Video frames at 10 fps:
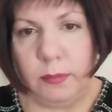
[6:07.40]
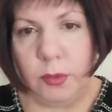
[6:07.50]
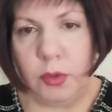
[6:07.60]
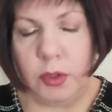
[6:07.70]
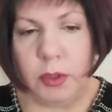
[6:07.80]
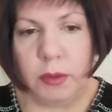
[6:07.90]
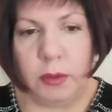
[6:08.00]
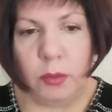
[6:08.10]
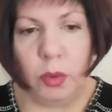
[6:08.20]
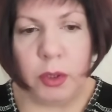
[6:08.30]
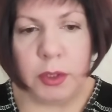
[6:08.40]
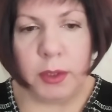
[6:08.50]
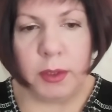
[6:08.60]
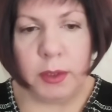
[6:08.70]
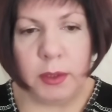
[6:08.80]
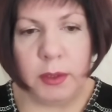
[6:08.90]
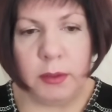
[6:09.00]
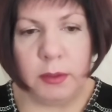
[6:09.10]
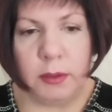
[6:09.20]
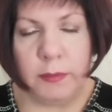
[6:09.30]
То есть орден –
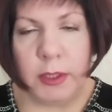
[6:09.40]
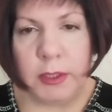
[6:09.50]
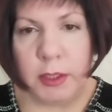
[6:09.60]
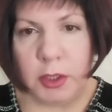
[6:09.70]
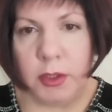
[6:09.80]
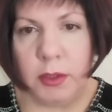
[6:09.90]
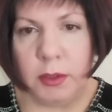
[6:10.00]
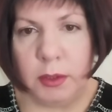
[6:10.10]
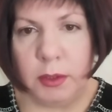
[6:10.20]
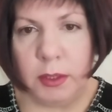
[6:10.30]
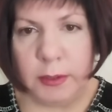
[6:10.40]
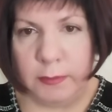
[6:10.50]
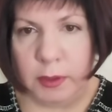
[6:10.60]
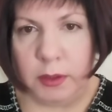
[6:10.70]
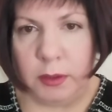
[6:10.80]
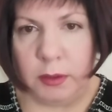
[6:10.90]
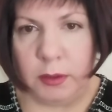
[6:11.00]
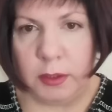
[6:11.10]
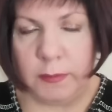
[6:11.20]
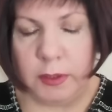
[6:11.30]
это равнозначно разведке,
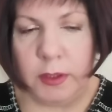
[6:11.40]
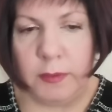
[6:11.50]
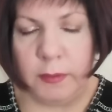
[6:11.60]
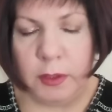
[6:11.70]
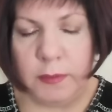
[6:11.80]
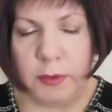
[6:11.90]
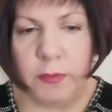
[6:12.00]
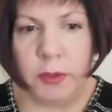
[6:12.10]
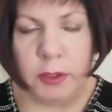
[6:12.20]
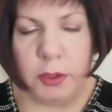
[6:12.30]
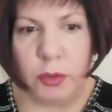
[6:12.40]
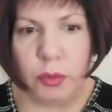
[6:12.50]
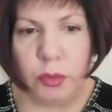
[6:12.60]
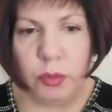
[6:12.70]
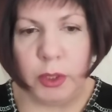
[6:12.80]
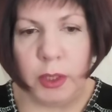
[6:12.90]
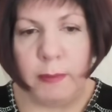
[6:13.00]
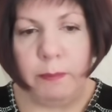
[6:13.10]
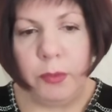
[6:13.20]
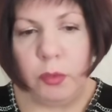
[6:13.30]
разведывательной структуре.
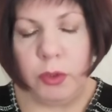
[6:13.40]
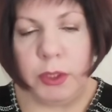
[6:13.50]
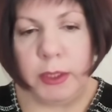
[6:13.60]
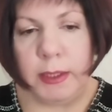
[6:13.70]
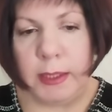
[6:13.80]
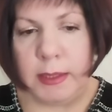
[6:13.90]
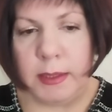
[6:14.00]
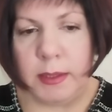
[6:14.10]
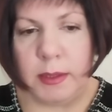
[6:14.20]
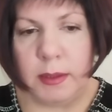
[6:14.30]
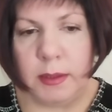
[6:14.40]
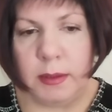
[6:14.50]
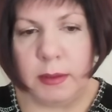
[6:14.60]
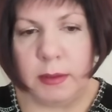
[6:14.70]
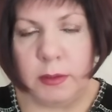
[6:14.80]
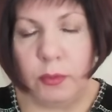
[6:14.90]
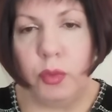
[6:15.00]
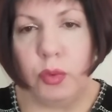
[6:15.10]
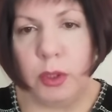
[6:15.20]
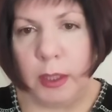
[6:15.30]
У них есть
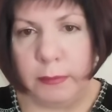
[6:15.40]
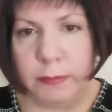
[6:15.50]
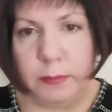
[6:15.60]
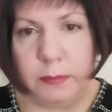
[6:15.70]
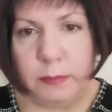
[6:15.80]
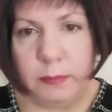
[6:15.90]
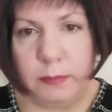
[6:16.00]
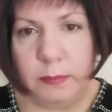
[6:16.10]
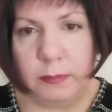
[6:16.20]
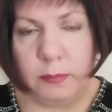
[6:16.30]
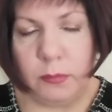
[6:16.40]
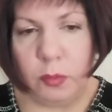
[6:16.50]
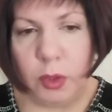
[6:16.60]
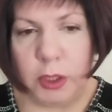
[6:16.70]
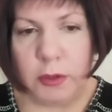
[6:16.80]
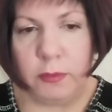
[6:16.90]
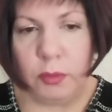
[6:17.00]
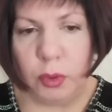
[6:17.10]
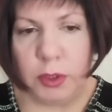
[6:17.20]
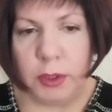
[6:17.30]
свой устав – у каждого
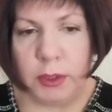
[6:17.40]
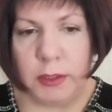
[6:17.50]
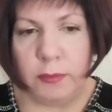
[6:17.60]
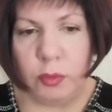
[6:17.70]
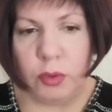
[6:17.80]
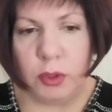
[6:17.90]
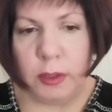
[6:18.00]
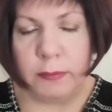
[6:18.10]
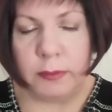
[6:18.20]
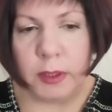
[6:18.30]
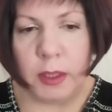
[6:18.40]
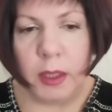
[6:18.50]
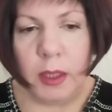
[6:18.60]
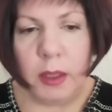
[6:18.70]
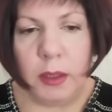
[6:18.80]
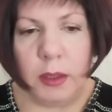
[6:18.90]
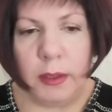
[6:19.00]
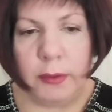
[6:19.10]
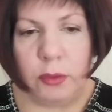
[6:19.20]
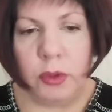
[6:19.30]
ордена есть свой устав, э,
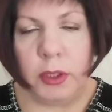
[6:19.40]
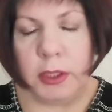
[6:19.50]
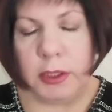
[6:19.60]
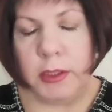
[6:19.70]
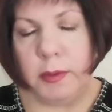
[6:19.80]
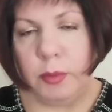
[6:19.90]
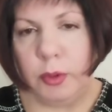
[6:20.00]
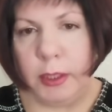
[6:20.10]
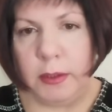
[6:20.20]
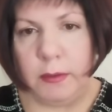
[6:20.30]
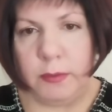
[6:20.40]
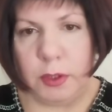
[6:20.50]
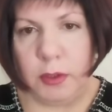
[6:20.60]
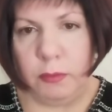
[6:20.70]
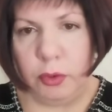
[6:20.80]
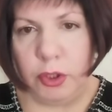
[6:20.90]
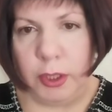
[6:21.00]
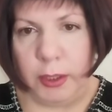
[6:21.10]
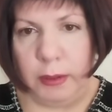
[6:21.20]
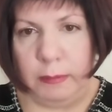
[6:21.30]
который должны соблюдать все его
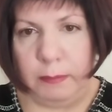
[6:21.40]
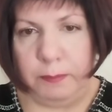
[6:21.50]
члены.